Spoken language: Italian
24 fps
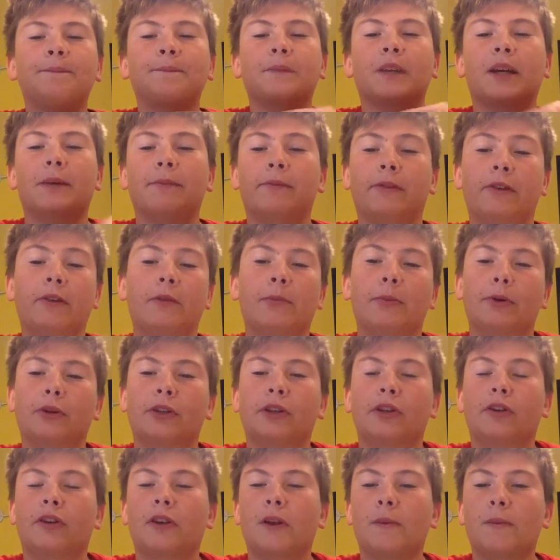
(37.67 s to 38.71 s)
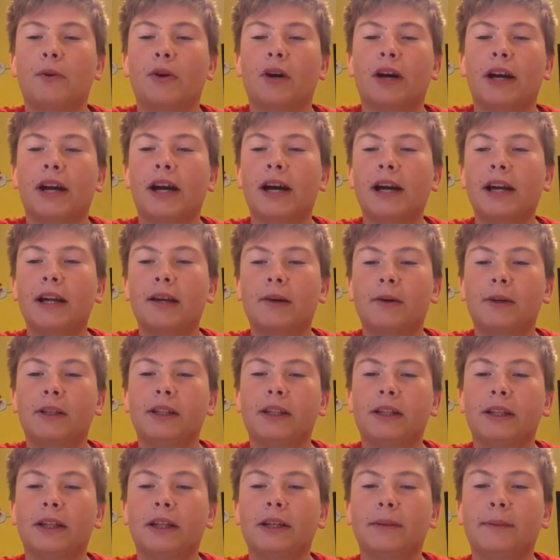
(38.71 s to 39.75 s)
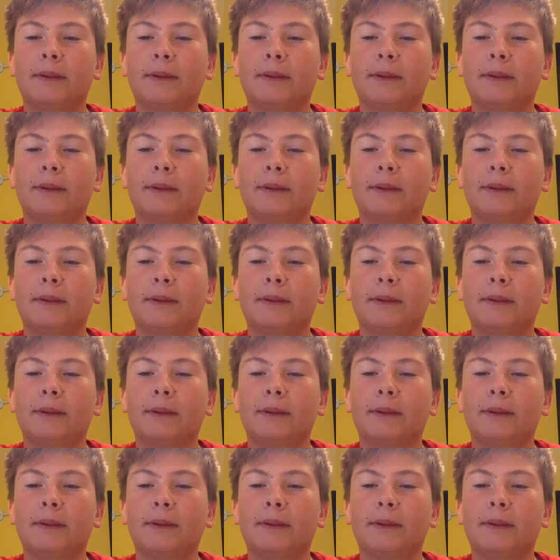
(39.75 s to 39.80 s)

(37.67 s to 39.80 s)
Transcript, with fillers: che poi io porterò nel mio canale quindi